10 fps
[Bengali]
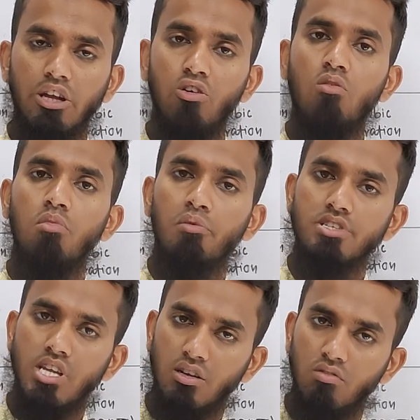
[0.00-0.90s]
কীরকমভাবে
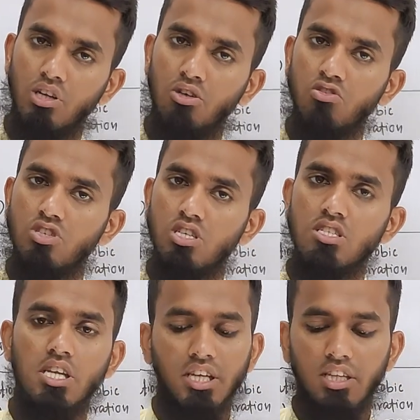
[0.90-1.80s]
সার্কুলেট হচ্ছে
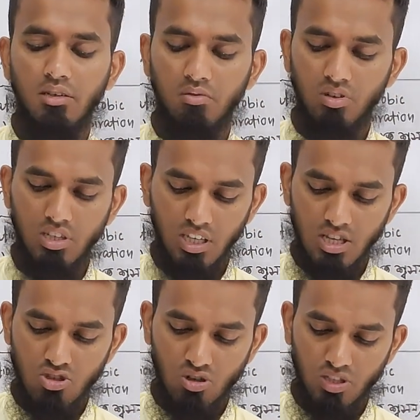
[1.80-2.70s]
সেটা দেখব ঠিক
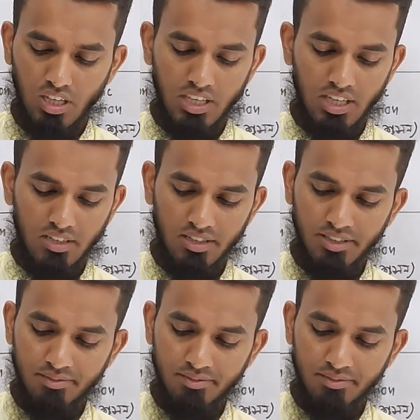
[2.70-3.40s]
আছে চলো দেখা যাক